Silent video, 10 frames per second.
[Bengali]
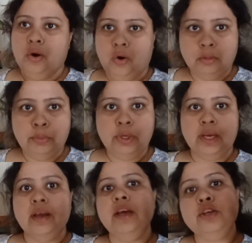অল্প
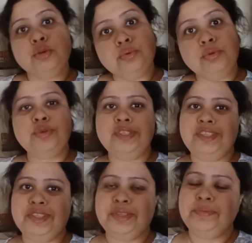টাকায় সুন্দর
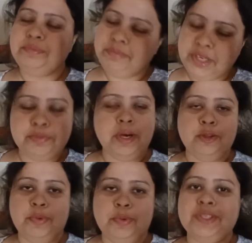জিনিস বেশ ভালো
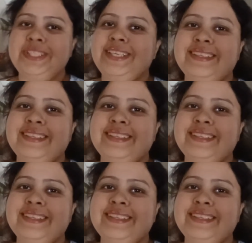পাওয়া যায়